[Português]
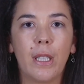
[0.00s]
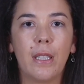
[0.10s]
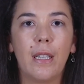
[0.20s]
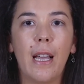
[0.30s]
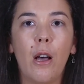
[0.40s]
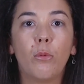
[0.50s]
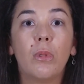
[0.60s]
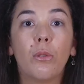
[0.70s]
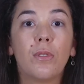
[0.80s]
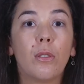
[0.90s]
arterial
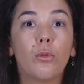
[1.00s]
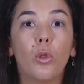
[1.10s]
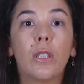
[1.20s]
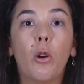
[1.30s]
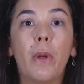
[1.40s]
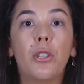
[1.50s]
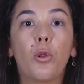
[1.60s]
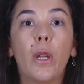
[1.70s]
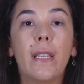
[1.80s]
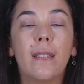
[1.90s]
não são
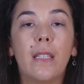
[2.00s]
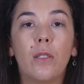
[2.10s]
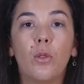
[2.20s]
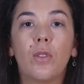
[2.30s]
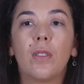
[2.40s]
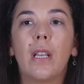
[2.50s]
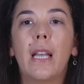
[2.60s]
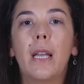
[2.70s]
totalmente conhecidos,